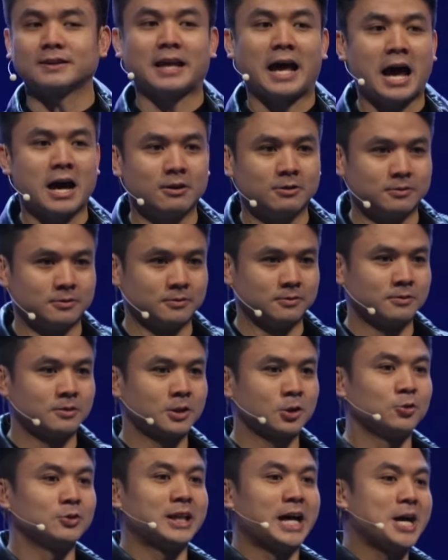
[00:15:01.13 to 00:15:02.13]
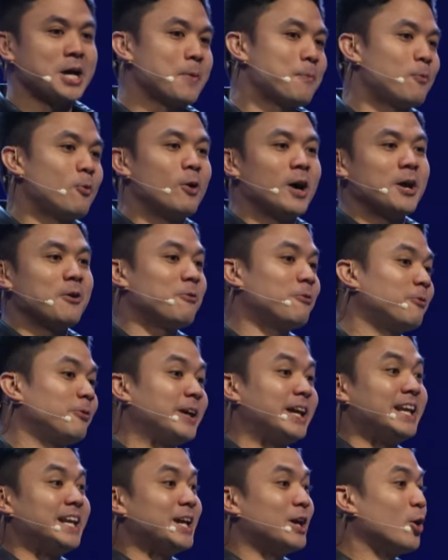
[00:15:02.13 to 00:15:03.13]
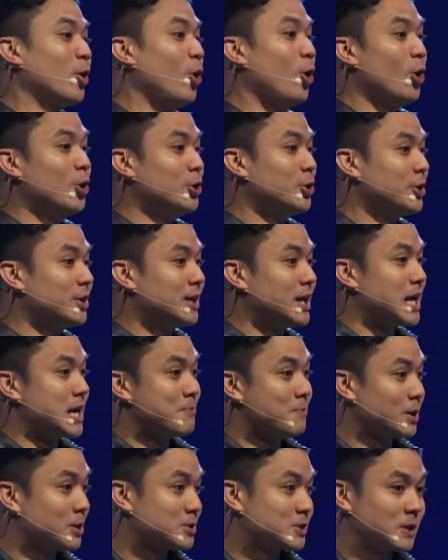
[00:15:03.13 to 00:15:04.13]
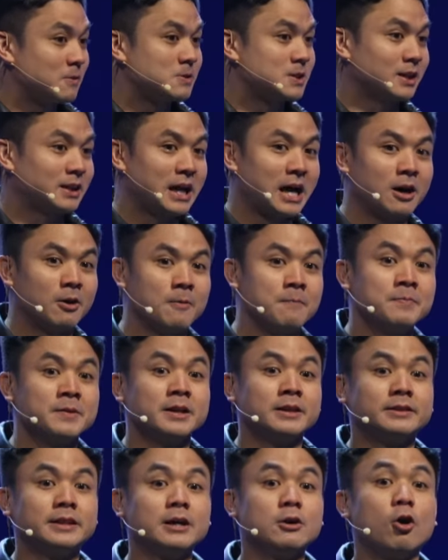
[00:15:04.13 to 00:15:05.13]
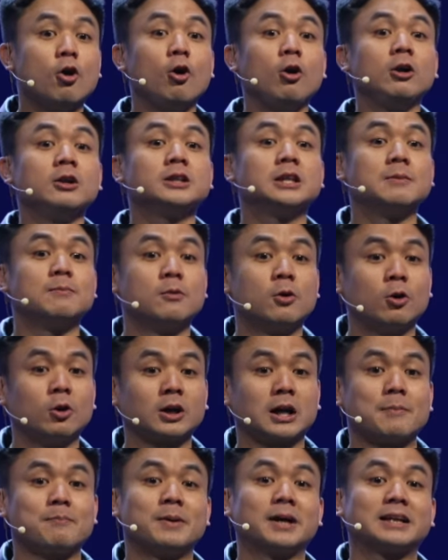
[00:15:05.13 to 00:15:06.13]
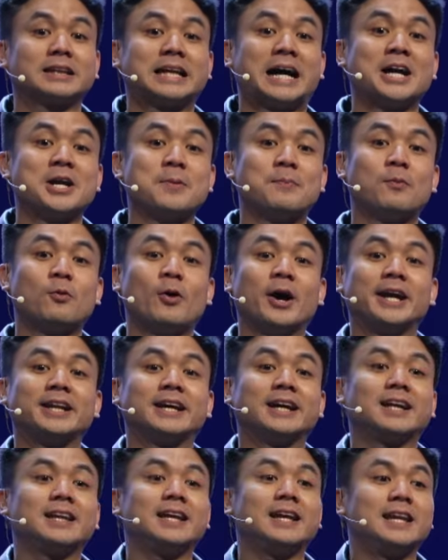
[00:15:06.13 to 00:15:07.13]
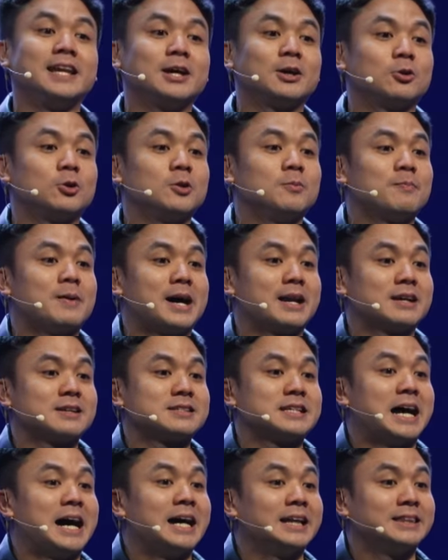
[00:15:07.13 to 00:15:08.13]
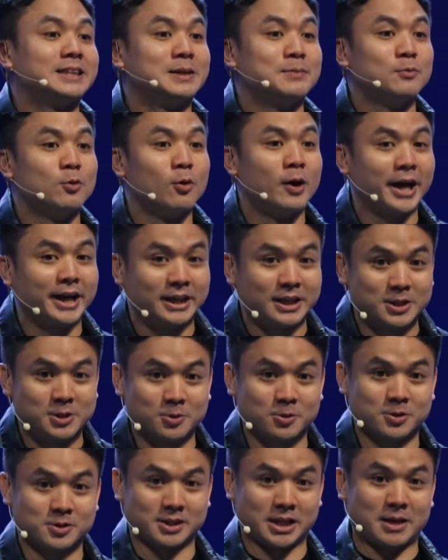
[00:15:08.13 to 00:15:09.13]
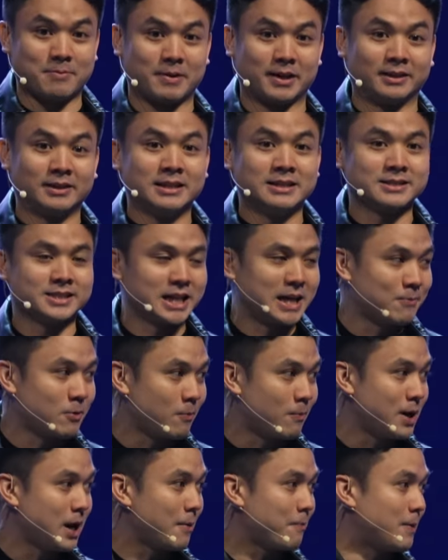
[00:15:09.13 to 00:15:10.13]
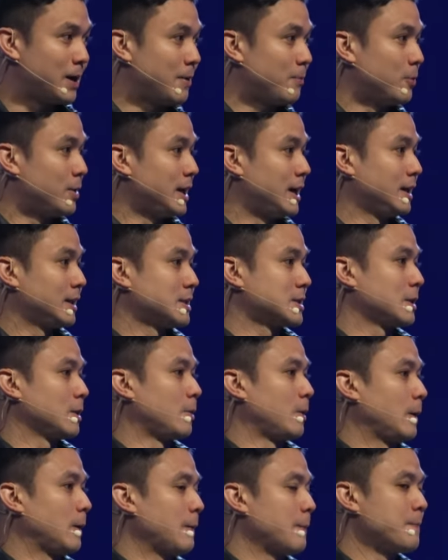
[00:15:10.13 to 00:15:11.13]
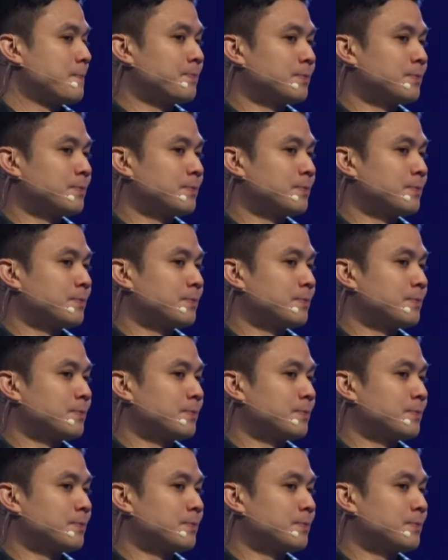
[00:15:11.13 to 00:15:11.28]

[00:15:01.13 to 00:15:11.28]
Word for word: sa tao, kung tayo po ay feeling honored na na mag-serve sa tao, then all the more kapag tayo po ay naglilingkod para sa ating buhay na Diyos. Amen. Sige po, palakpakan po natin si Lord.